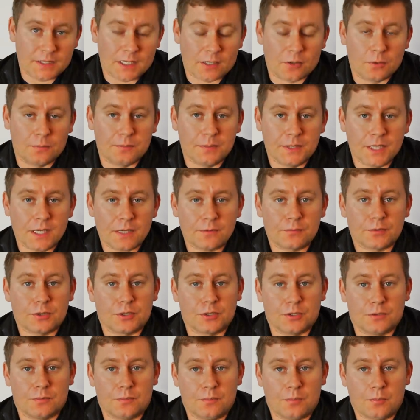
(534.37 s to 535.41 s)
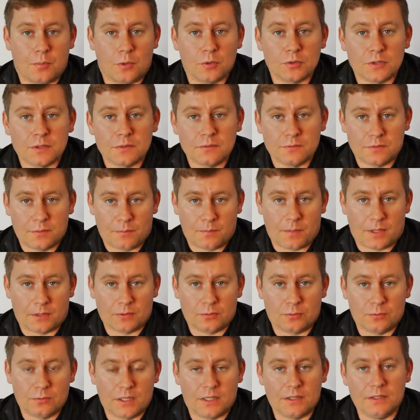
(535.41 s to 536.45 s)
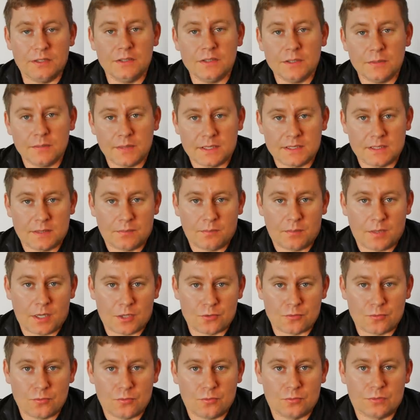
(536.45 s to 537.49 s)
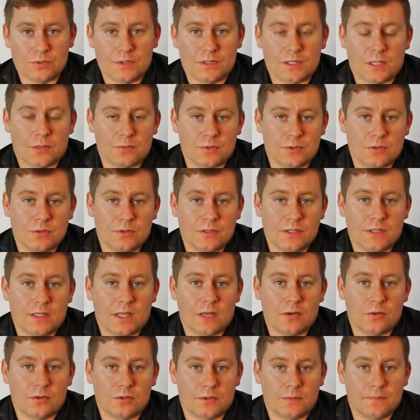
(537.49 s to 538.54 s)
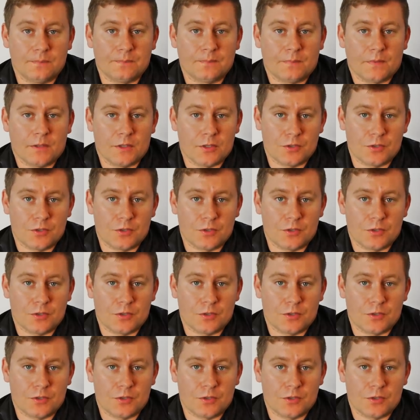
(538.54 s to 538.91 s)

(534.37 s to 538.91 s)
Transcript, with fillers: Jako pierwszy po tym wypadku na innym egzemplarzu uzyskał zgodę na lot